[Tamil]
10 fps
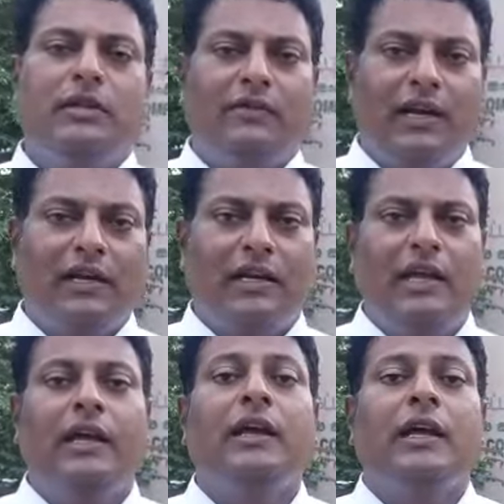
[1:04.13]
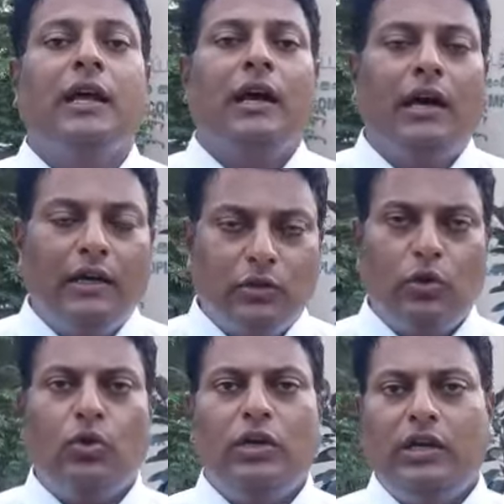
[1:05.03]
இந்த வழக்கிலே
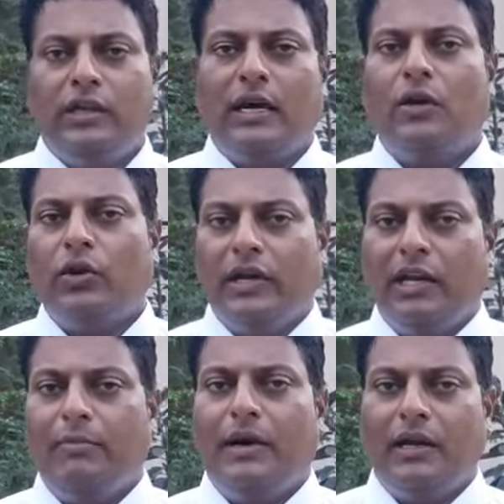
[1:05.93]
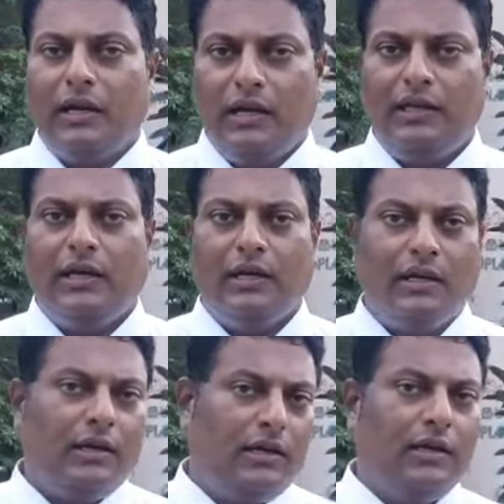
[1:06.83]
தோன்றி தங்களுடைய நிலைப்பாடுகளை தங்
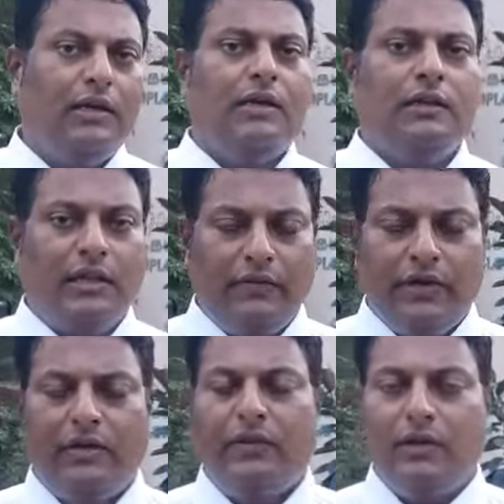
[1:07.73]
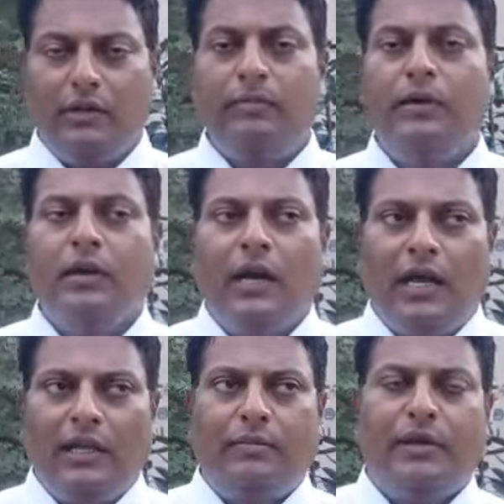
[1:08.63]
தெரிவிக்க வேண்டும்
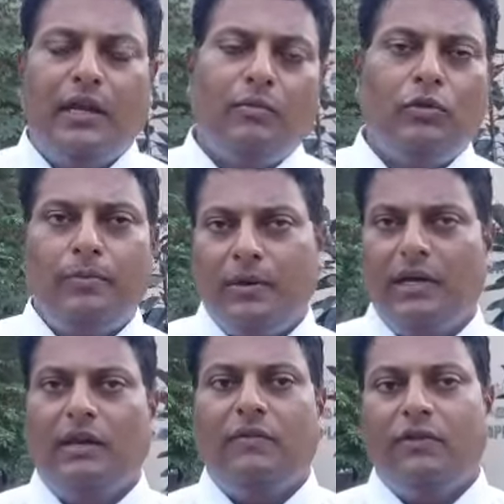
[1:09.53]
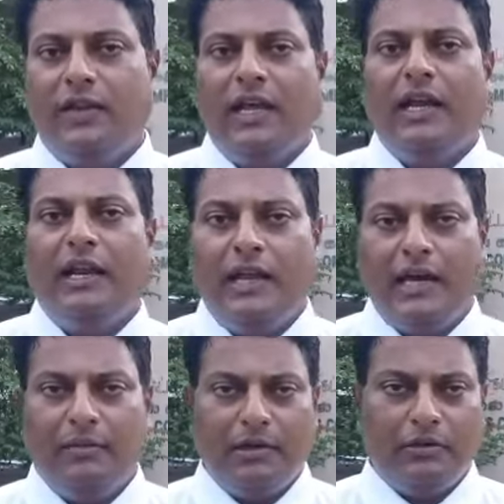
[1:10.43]
அதன் பின்னர் முன்பணையில் விடுவதா
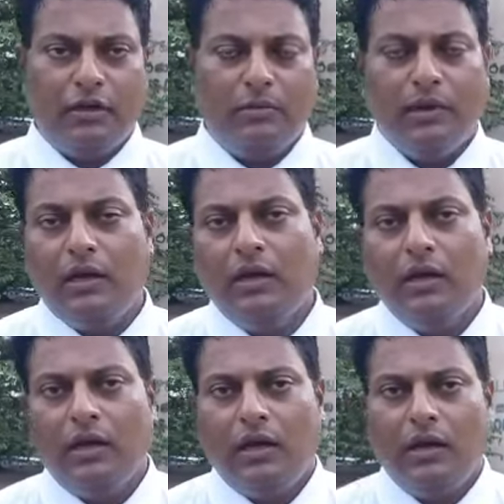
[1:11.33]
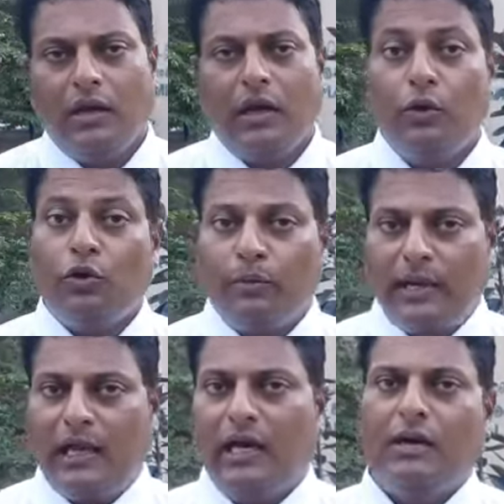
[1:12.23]
இல்லையா என்பது தொடர்பில் கௌரவ
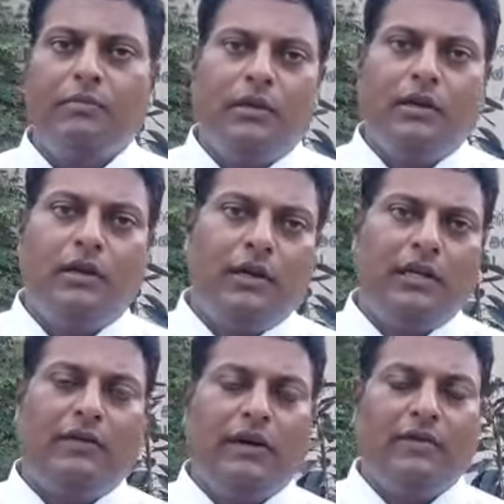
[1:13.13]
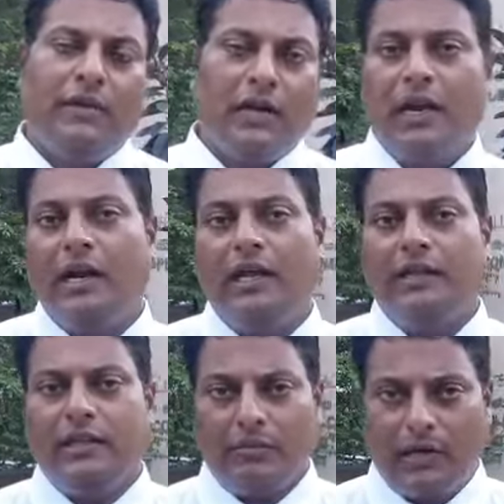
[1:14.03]
மல்லாகம்
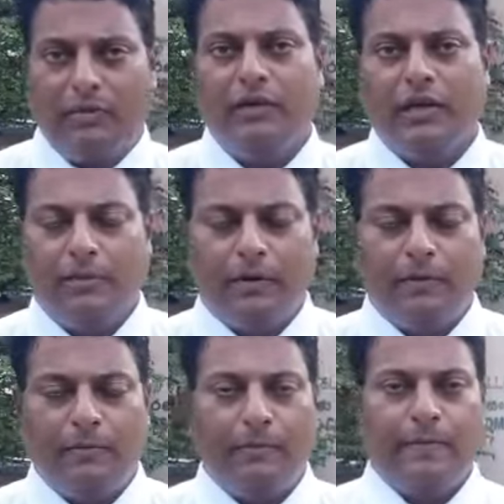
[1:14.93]
தீர்மானம் எடுக்கப்படும்